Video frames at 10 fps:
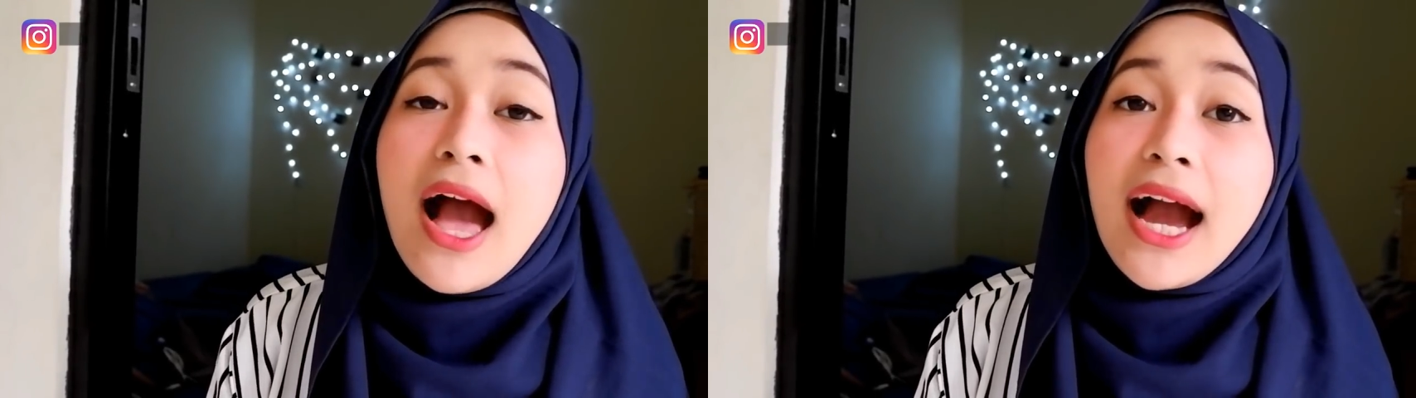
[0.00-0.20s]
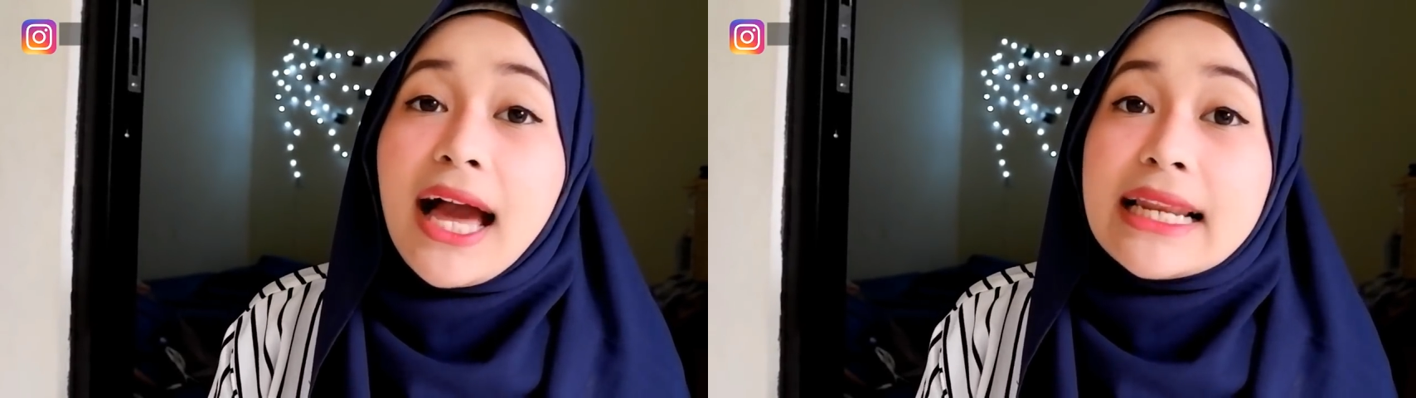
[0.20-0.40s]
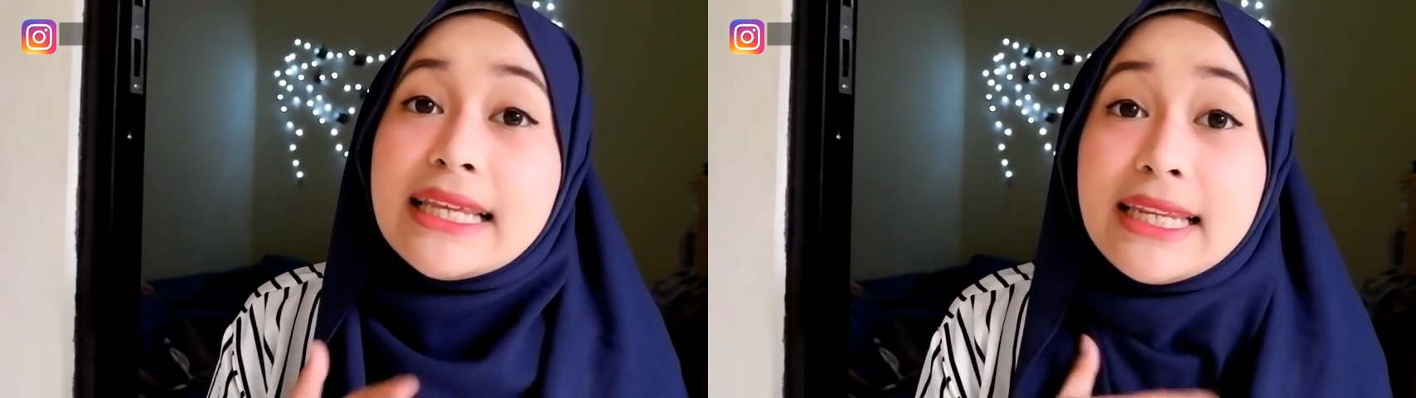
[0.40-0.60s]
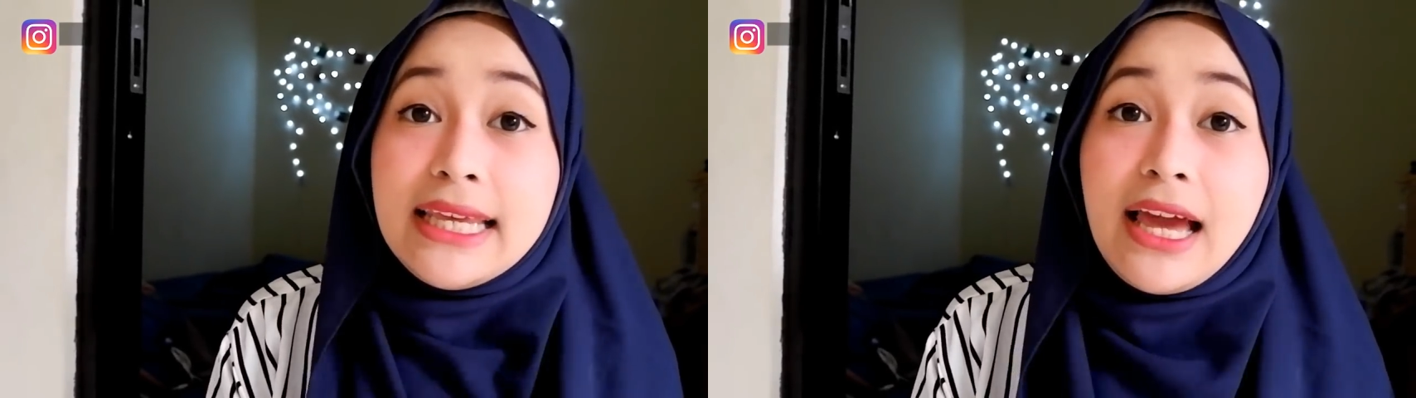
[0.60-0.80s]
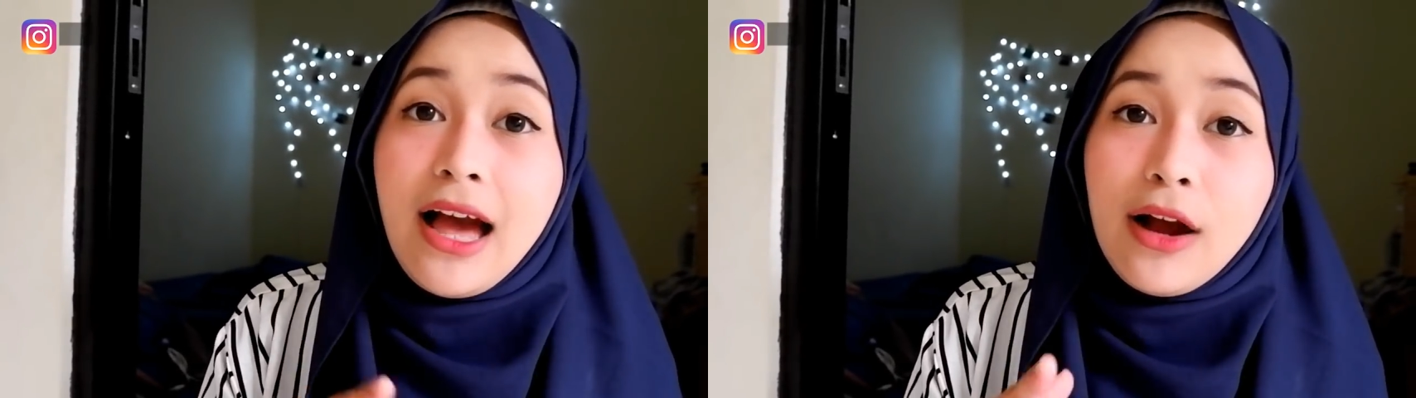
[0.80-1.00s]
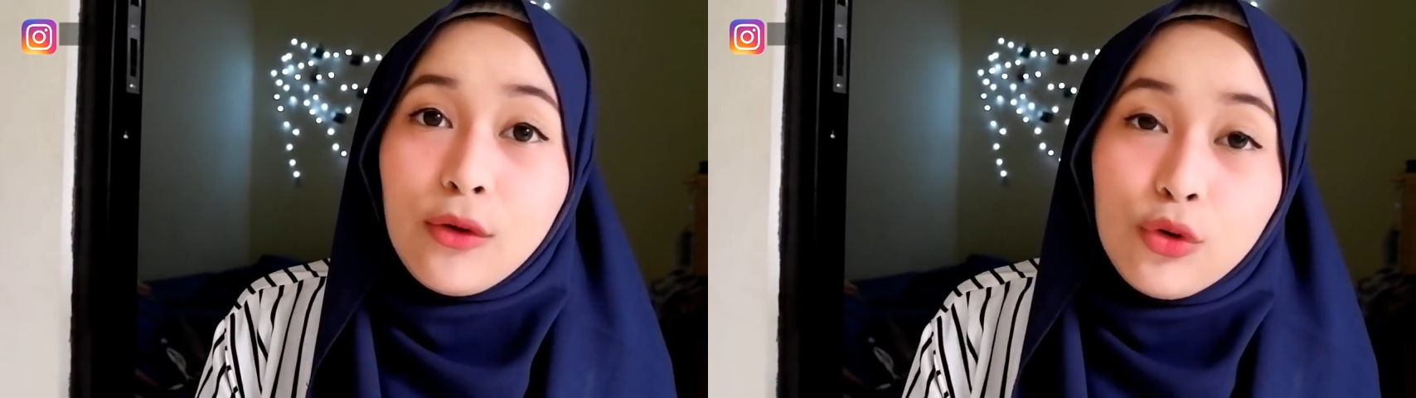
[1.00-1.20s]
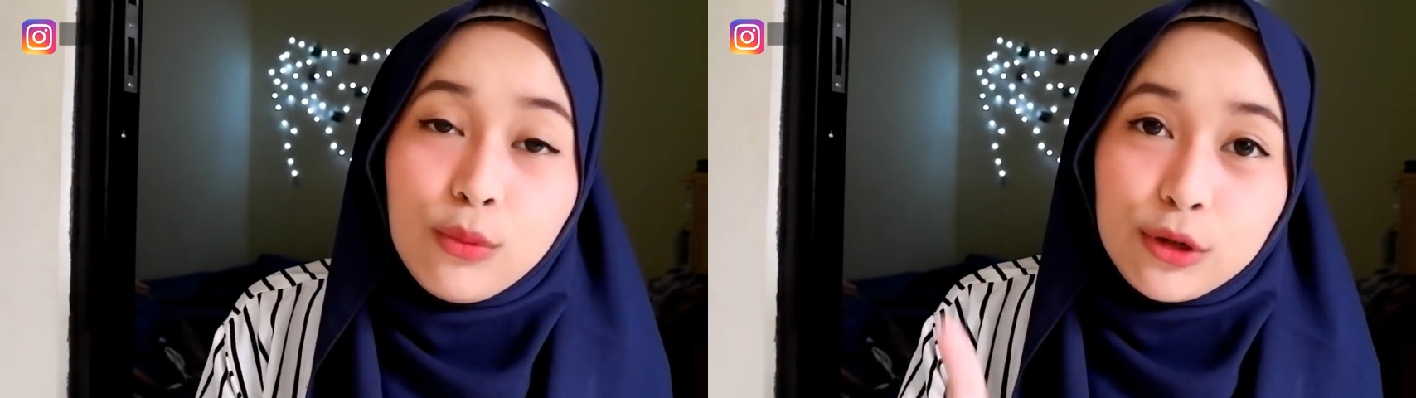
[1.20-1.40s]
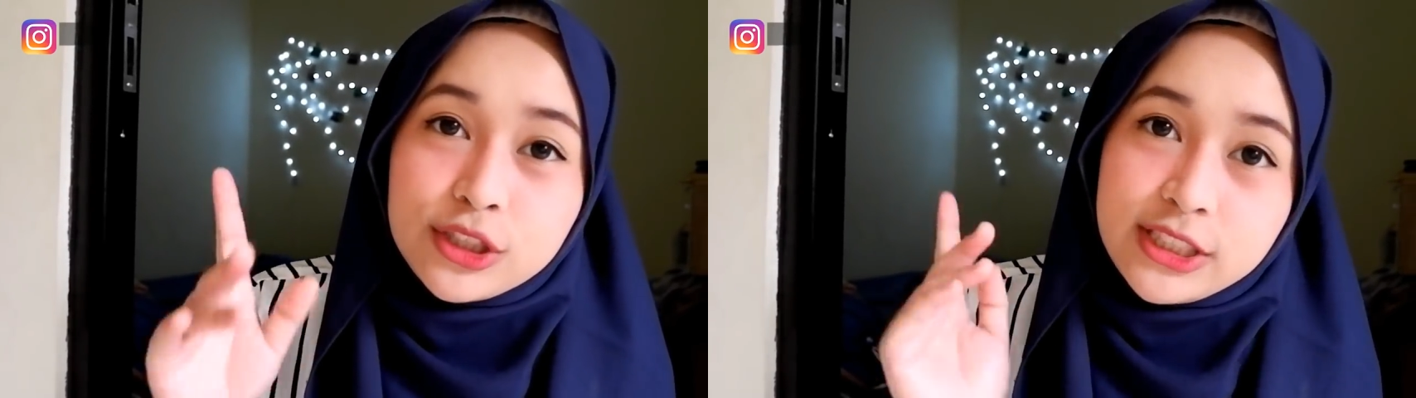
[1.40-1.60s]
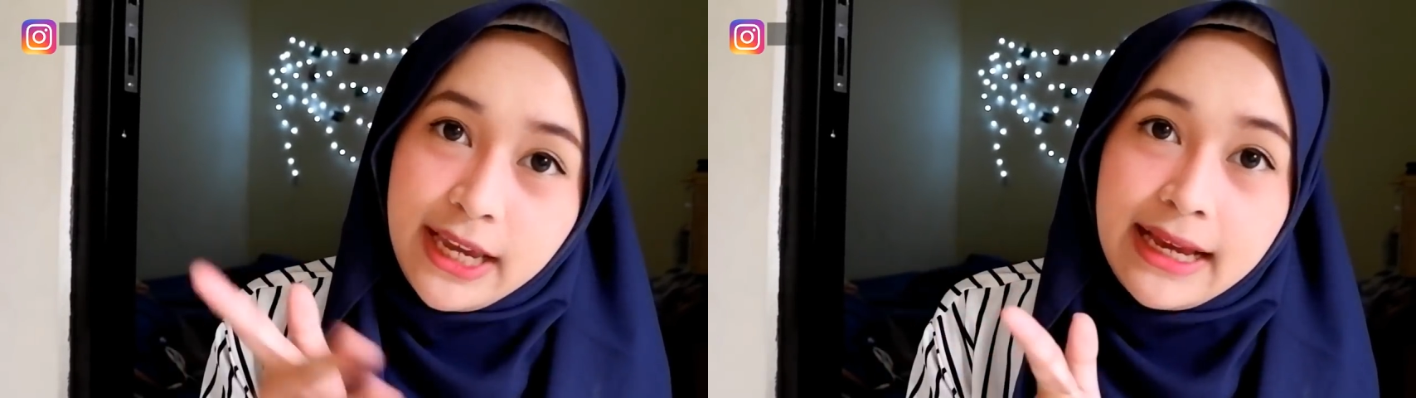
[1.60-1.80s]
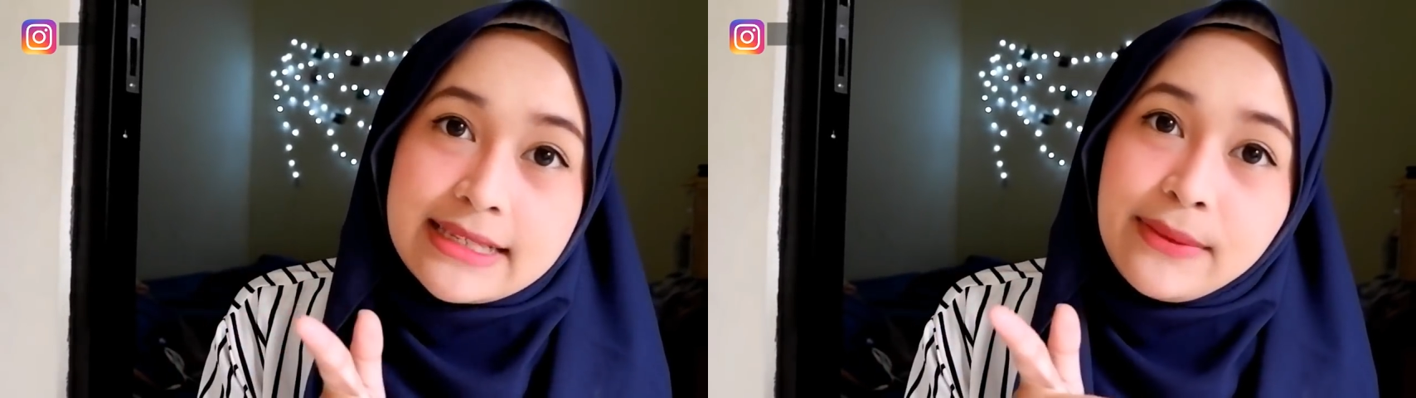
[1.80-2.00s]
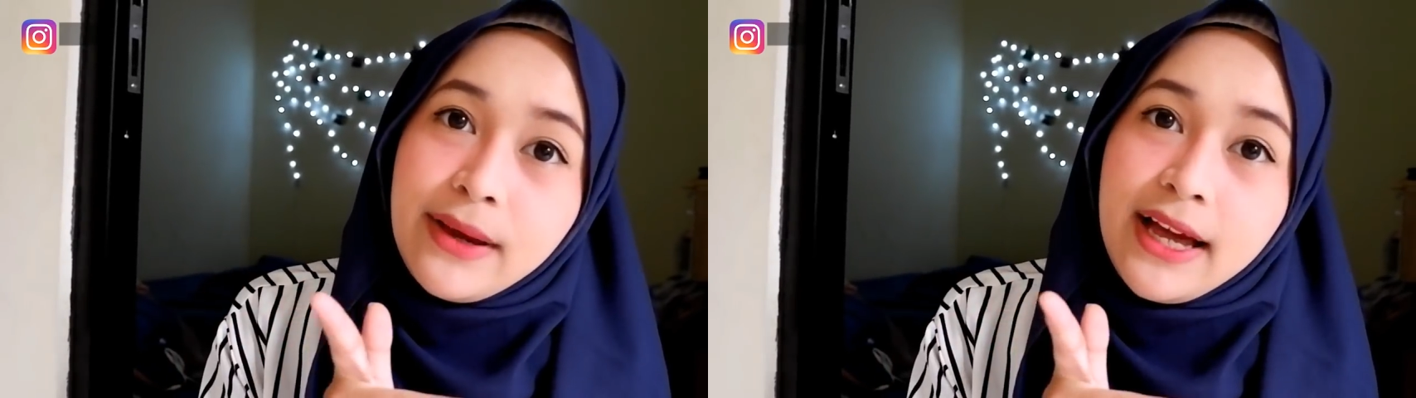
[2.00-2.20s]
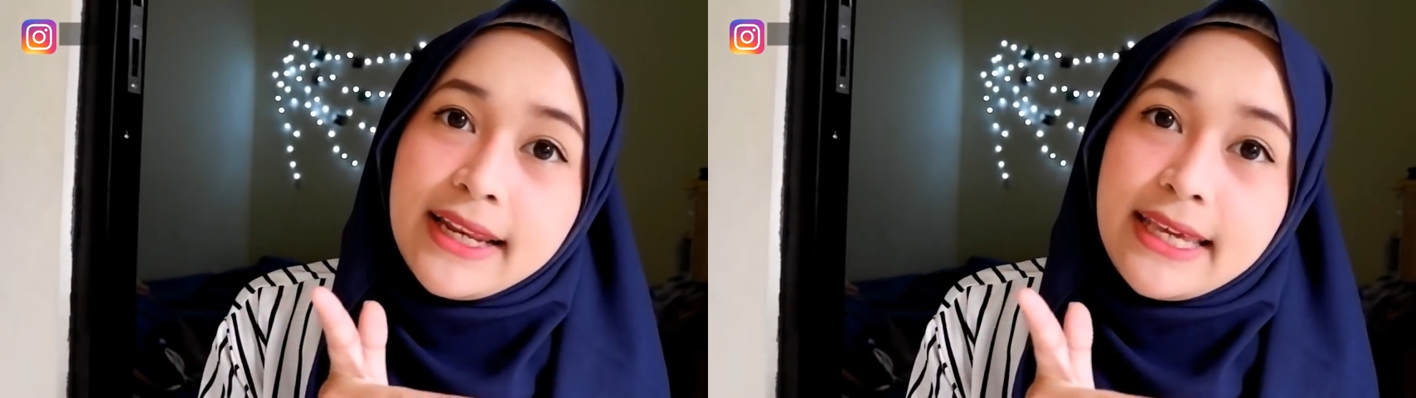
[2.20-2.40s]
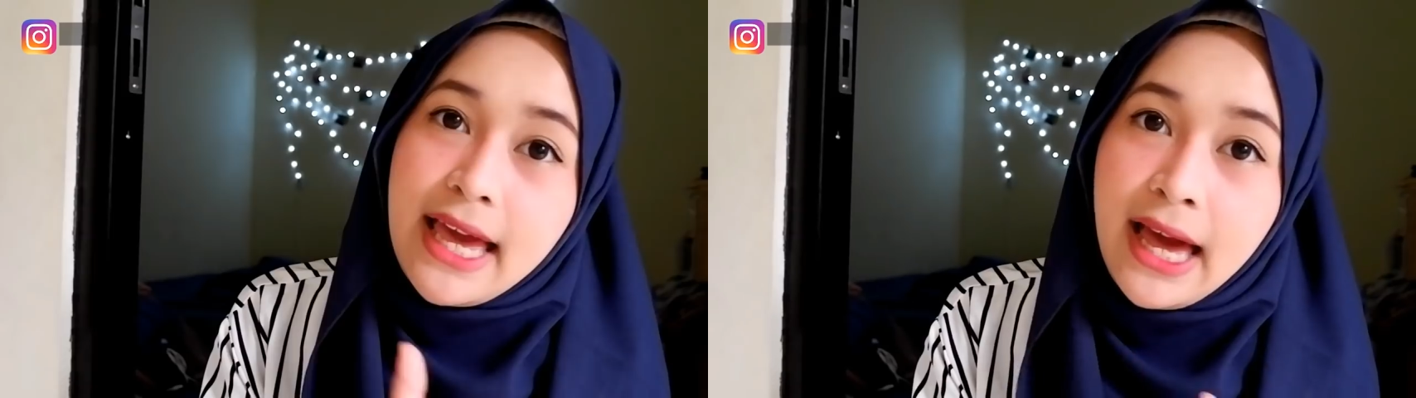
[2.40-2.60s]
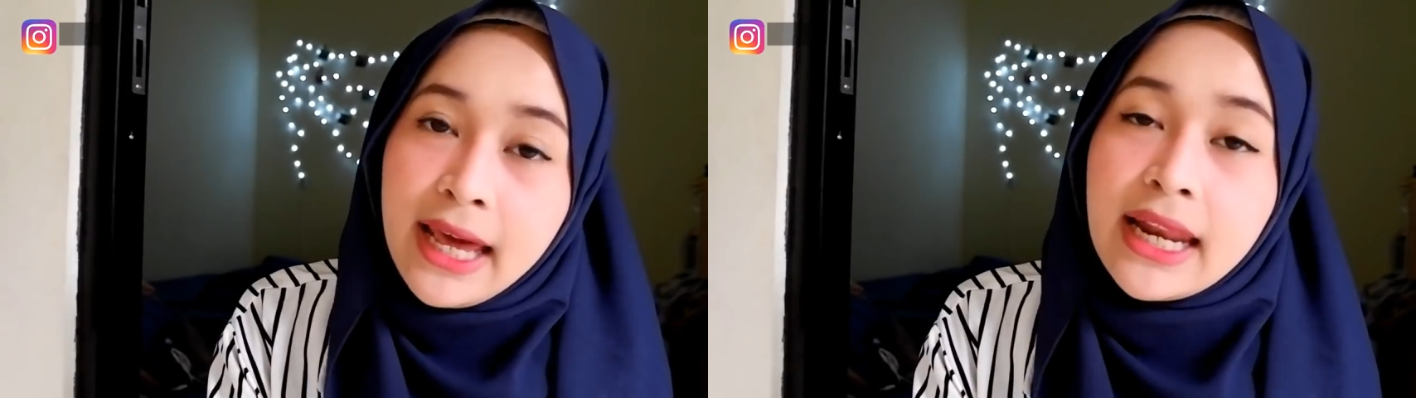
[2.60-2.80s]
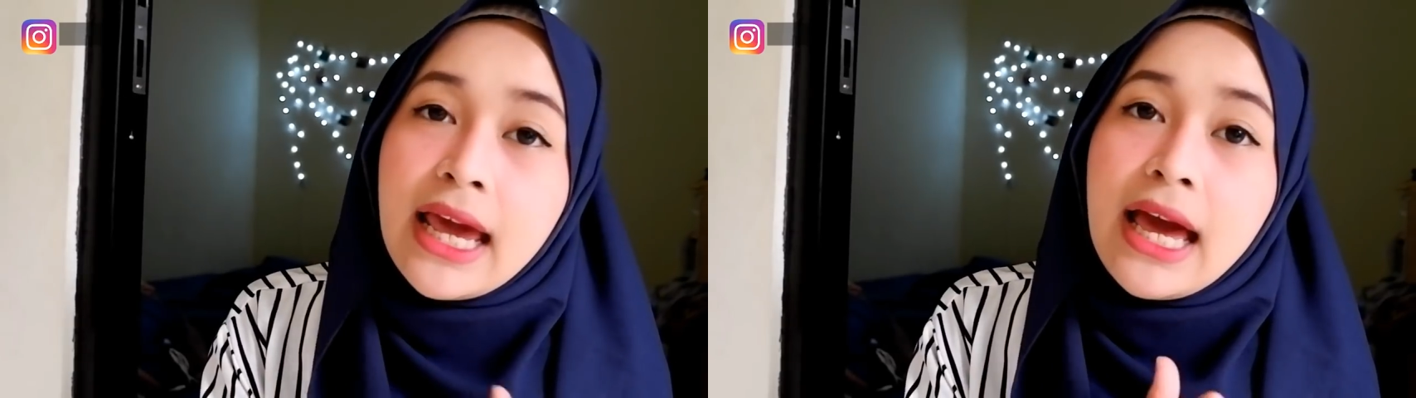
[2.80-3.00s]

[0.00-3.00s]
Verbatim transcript: Kali ini aku mau share sama kalian